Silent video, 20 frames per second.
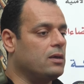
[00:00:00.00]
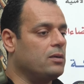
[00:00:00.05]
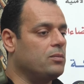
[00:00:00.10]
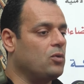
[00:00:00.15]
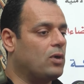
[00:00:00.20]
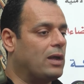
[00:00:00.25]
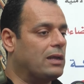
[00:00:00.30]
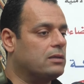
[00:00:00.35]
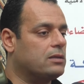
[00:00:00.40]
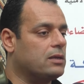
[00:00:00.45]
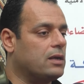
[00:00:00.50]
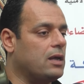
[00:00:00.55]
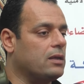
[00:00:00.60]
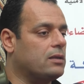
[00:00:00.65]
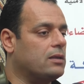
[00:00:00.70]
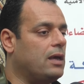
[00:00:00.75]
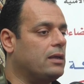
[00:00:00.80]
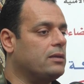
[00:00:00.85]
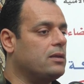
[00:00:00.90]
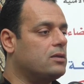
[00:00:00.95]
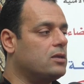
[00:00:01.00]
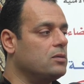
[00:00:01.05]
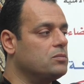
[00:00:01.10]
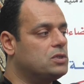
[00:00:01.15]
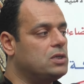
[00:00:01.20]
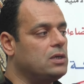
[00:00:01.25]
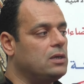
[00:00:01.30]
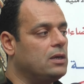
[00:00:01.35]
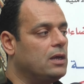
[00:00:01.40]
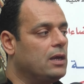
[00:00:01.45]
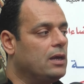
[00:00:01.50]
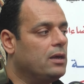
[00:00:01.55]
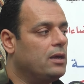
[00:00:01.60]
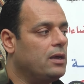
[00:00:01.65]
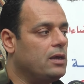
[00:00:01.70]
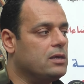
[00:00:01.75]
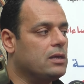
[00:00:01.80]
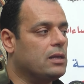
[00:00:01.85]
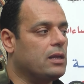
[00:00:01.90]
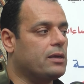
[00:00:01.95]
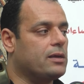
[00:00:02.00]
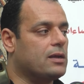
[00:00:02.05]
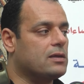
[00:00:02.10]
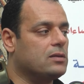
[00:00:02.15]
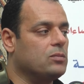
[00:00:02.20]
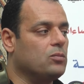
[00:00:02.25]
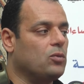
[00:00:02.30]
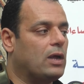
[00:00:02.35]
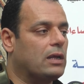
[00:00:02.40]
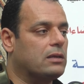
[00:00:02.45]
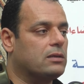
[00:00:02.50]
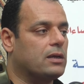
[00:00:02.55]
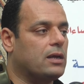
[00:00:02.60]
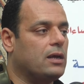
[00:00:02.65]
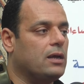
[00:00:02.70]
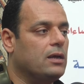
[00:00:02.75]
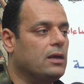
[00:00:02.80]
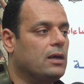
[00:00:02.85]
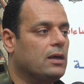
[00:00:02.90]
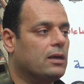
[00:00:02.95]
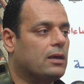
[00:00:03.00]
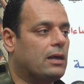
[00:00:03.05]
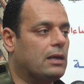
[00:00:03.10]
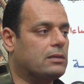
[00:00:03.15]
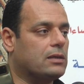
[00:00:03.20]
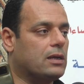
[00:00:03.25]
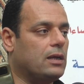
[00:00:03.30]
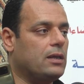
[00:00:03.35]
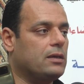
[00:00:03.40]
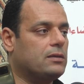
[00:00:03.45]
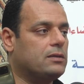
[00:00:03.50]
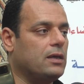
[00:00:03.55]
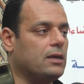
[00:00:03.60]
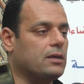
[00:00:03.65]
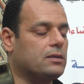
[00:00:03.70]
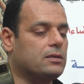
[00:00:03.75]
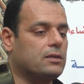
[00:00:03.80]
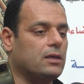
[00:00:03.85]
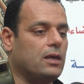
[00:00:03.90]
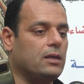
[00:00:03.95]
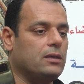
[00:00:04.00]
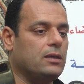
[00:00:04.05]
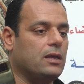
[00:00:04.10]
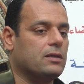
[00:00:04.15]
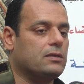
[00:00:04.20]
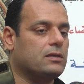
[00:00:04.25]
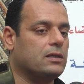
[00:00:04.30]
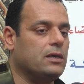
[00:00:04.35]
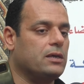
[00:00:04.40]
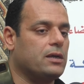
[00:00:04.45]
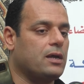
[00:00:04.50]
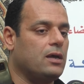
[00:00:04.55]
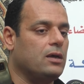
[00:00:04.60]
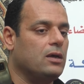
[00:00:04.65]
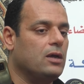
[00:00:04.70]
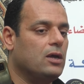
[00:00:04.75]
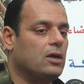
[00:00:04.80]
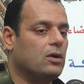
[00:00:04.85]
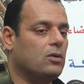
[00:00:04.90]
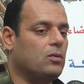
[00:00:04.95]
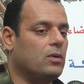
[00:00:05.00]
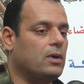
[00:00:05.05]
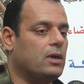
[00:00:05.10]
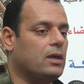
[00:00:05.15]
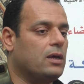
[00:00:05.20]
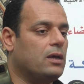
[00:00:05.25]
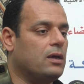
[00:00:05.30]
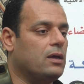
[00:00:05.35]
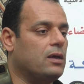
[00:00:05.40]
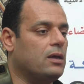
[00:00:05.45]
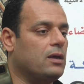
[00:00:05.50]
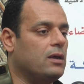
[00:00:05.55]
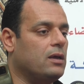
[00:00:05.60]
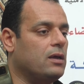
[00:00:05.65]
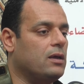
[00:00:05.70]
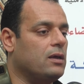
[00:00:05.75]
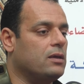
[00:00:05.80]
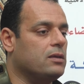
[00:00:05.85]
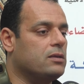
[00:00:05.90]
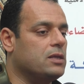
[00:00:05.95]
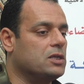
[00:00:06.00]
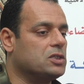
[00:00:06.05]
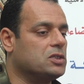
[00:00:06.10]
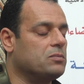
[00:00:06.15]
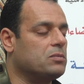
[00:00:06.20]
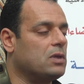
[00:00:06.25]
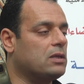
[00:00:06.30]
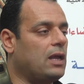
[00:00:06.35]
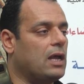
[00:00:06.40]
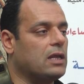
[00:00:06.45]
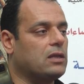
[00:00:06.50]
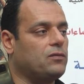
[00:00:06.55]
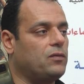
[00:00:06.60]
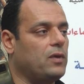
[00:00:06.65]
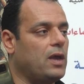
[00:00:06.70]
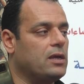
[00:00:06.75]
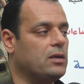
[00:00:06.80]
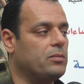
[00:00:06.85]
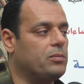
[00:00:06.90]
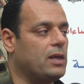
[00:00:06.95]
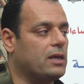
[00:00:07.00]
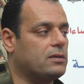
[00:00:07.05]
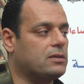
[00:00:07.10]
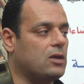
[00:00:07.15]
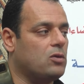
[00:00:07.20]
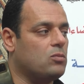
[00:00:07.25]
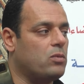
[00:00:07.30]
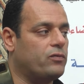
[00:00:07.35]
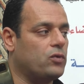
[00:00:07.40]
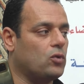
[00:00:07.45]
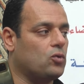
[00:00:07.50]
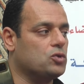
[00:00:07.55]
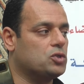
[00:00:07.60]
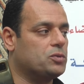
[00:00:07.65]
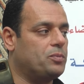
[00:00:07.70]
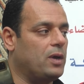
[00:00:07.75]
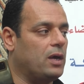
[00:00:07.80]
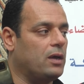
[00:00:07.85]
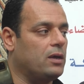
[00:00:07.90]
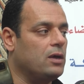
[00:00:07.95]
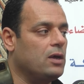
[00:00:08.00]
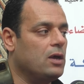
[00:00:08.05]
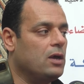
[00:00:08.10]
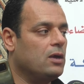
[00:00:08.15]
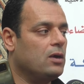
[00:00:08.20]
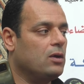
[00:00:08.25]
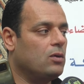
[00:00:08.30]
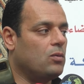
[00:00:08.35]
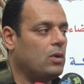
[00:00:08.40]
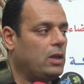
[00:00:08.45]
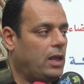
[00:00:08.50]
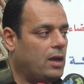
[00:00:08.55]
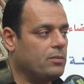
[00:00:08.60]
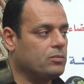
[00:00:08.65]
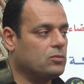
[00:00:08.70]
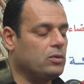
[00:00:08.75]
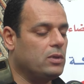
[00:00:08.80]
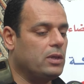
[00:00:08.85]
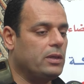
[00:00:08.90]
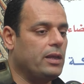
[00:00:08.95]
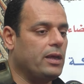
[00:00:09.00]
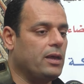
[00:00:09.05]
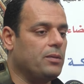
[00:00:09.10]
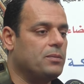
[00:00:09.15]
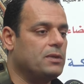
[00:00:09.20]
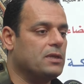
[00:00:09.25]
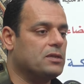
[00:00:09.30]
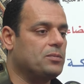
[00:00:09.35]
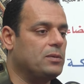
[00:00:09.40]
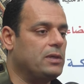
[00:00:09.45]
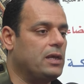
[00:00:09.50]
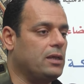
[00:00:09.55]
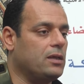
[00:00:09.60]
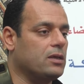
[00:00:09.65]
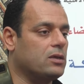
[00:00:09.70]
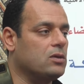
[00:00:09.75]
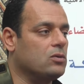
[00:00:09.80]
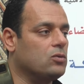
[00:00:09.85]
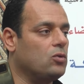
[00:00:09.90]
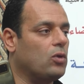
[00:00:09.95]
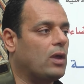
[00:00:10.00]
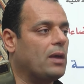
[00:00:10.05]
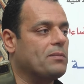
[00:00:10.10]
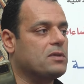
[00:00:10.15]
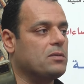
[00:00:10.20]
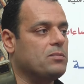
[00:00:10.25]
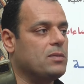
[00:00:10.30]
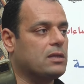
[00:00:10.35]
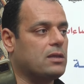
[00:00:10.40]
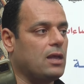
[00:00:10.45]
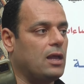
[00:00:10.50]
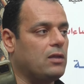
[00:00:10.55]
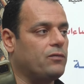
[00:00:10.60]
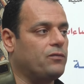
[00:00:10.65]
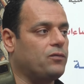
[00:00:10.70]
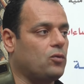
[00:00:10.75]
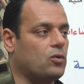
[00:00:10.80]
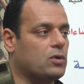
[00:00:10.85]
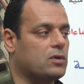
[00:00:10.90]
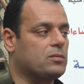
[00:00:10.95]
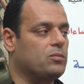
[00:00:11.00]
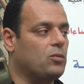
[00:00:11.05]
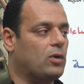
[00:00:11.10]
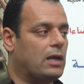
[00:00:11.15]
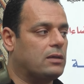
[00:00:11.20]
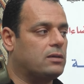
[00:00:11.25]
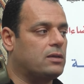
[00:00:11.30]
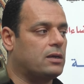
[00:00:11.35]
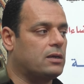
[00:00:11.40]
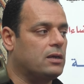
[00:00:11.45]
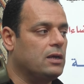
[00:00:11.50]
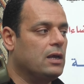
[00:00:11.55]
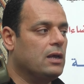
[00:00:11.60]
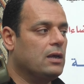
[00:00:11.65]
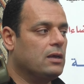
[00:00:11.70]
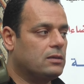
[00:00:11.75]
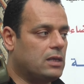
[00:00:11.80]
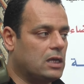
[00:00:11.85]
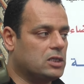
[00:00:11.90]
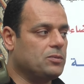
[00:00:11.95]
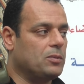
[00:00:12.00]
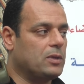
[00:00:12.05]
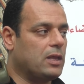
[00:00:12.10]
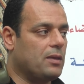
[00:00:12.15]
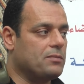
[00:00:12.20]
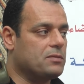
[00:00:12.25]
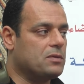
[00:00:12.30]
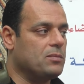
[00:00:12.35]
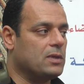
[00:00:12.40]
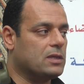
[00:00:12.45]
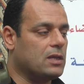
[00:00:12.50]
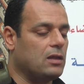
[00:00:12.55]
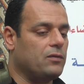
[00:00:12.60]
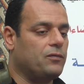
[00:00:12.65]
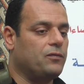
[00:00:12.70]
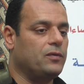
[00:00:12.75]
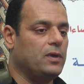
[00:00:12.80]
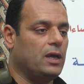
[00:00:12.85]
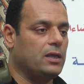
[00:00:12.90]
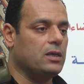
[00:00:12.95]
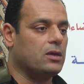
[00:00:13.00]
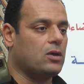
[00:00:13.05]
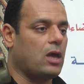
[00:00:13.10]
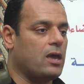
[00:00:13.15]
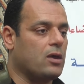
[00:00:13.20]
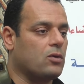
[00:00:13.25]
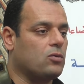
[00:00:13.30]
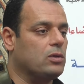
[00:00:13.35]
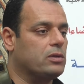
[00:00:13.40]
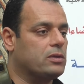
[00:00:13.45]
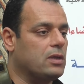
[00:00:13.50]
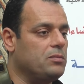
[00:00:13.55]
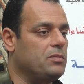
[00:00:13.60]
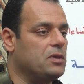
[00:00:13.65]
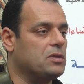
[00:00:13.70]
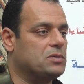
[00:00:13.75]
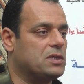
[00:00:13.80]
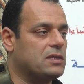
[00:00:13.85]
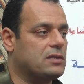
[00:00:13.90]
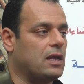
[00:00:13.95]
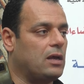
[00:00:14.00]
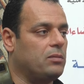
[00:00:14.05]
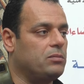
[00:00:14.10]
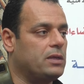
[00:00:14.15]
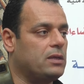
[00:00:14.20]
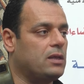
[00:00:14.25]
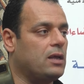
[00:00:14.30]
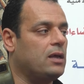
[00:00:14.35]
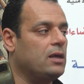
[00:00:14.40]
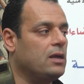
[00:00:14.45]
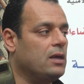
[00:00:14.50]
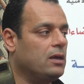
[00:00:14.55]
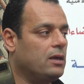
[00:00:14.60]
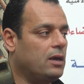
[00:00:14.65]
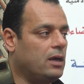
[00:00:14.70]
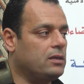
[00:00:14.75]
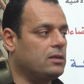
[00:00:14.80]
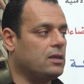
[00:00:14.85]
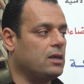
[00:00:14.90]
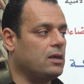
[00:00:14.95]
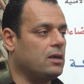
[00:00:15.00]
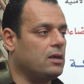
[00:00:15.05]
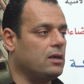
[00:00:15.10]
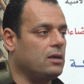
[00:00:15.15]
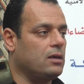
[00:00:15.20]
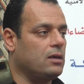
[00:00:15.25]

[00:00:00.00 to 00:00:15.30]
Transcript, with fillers: مخدرات قاعده تمشي هي الاقراص المخدره خاطر على اساس انها صغيره وتنجم تتحط في اي بلاصه وما نفيقوش بها والحمد لله بالنسبه لي احنا كي نقولوا 500 الف قرص مخدر تعرف معناتها 500 الف يعني كان كل تلميذ باش يستعمل لنا عندنا